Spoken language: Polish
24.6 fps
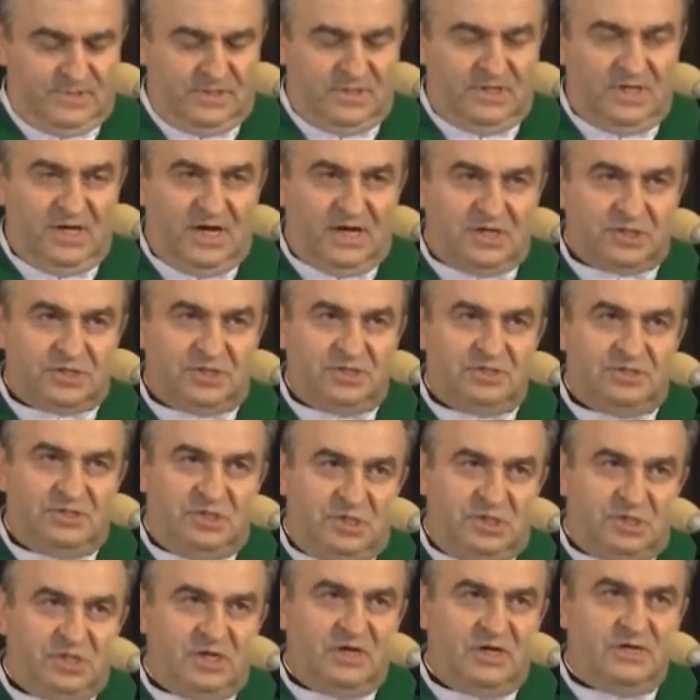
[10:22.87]
Jakże
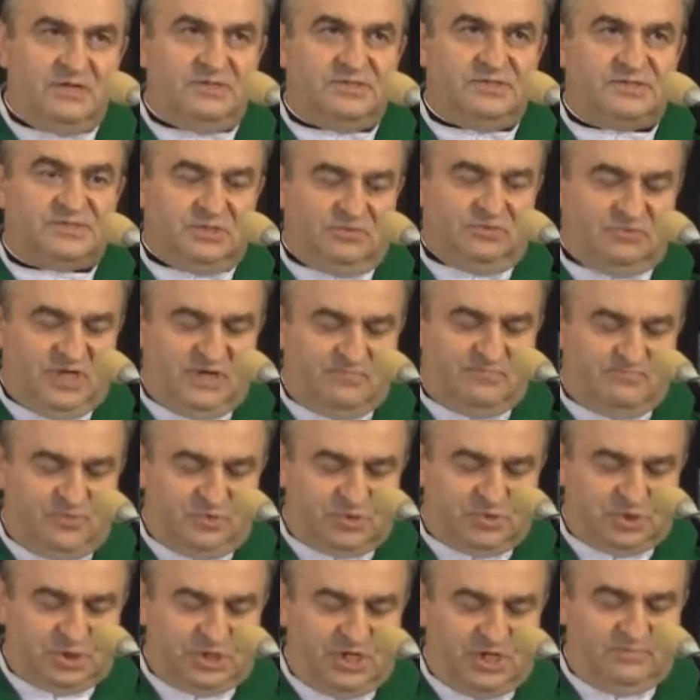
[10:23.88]
dzisiaj są nam
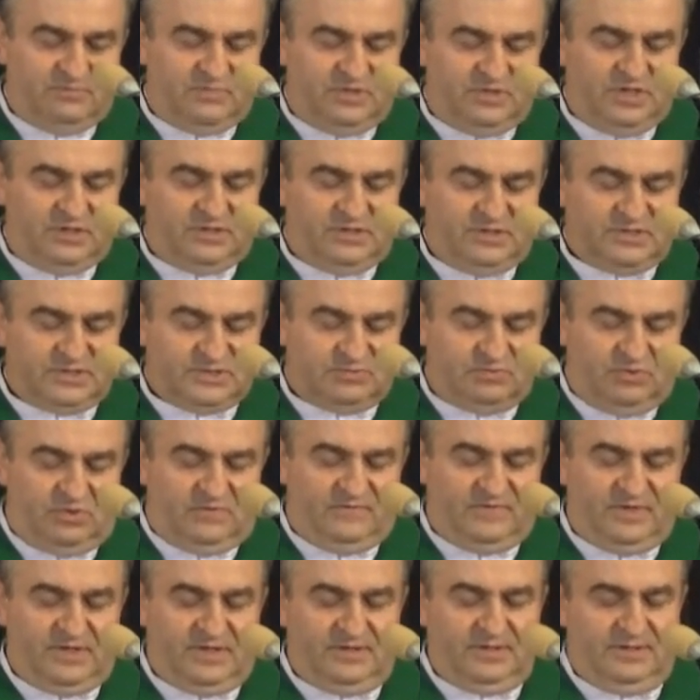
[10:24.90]
potrzebne te
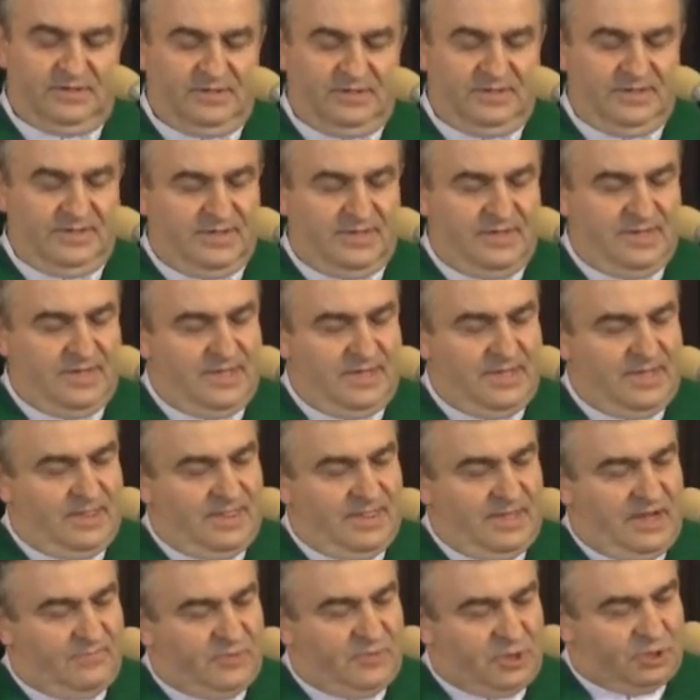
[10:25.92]
słowa,
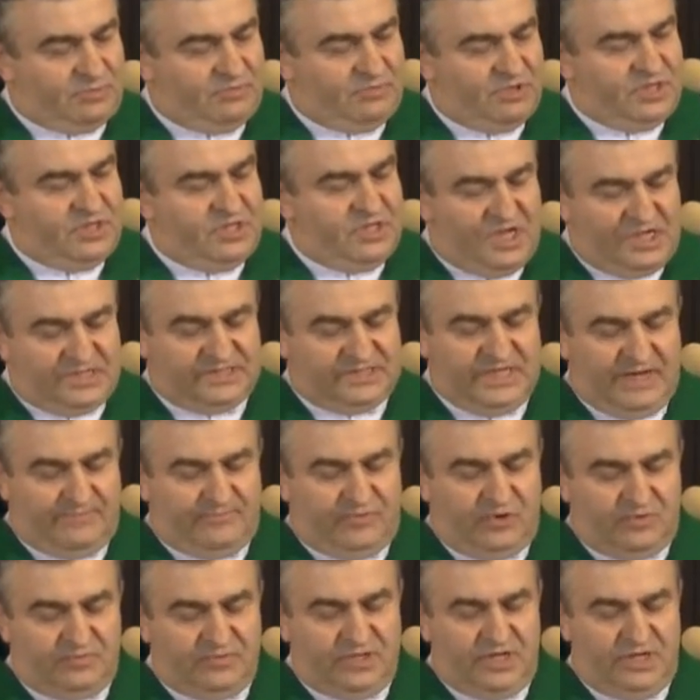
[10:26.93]
abyśmy nie
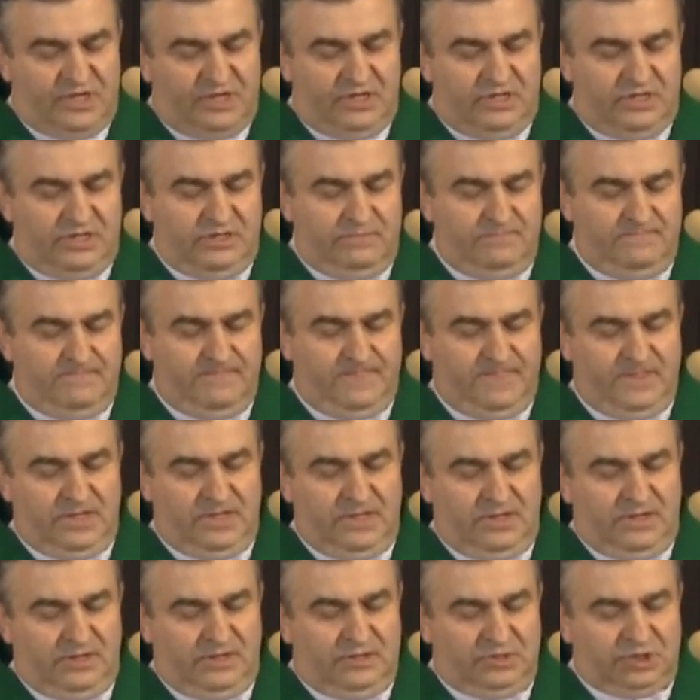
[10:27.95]
zapomnieli,
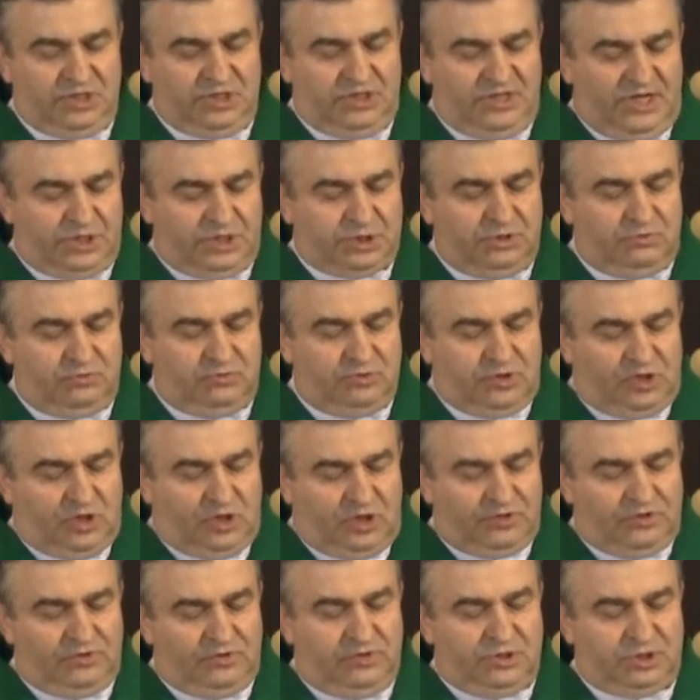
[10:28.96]
że naszą
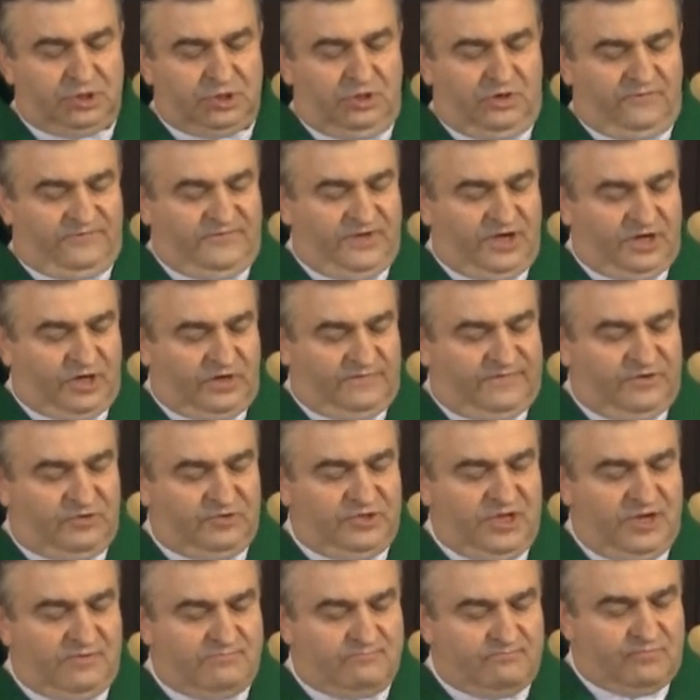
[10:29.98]
godność ofiarował
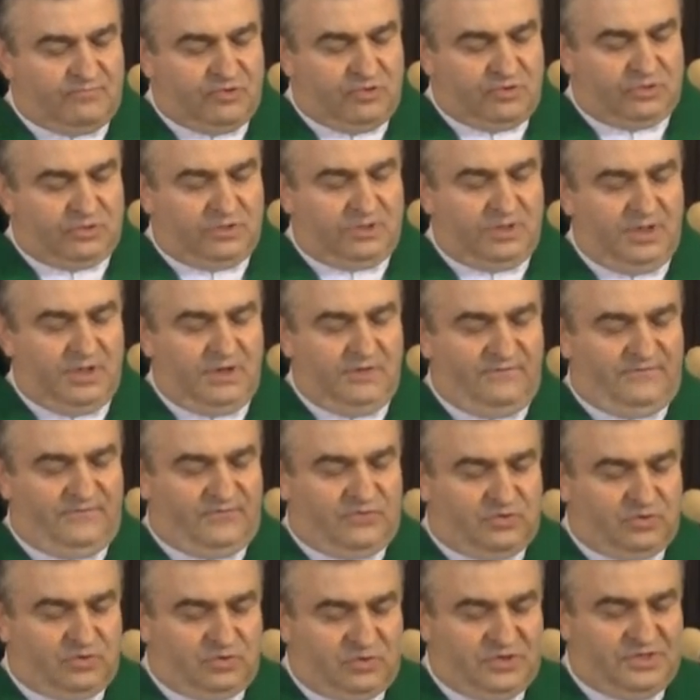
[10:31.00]
nam Bóg w
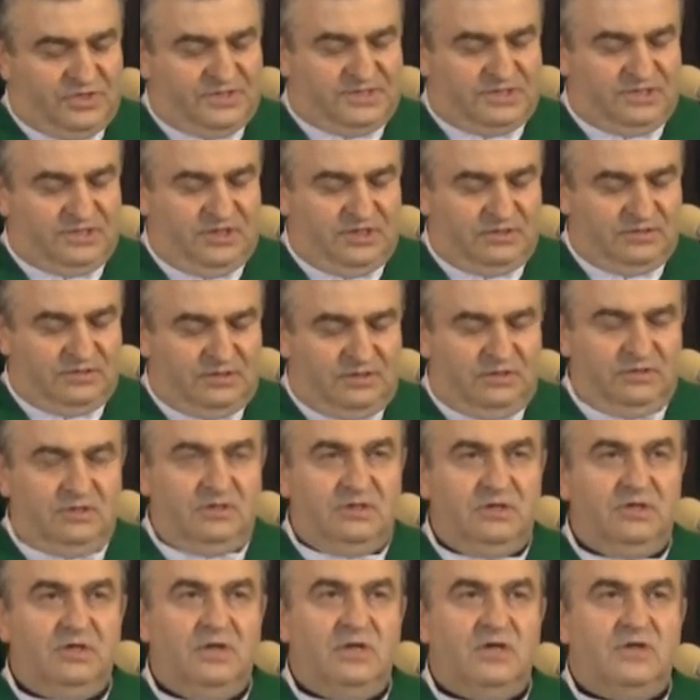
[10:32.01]
Trójcy
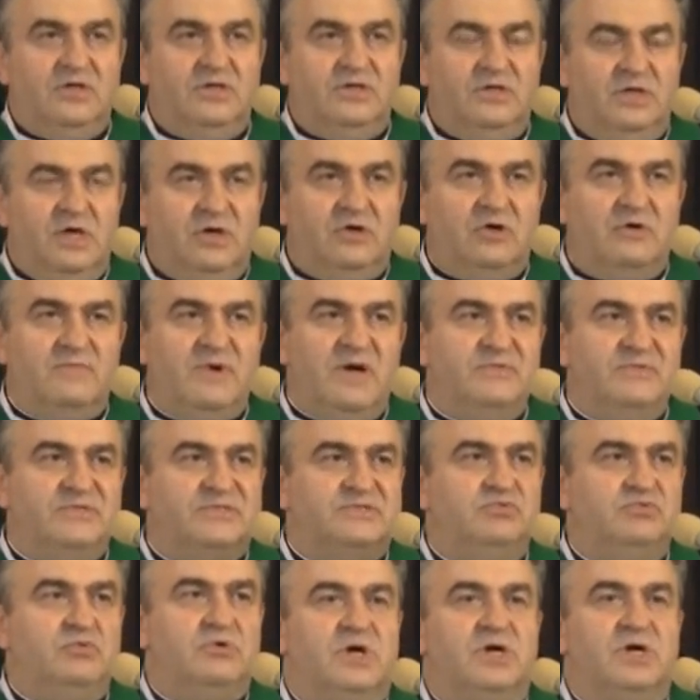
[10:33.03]
Jedyny i Jego mamy
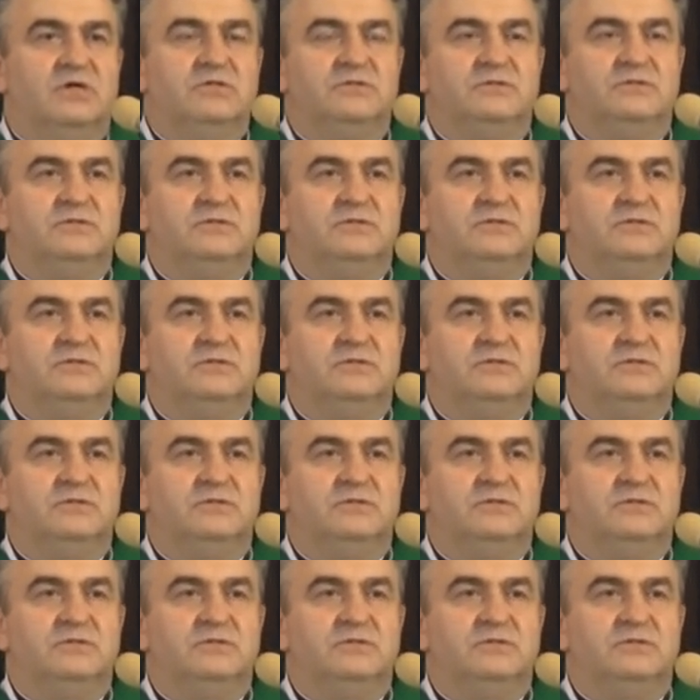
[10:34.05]
słuchać.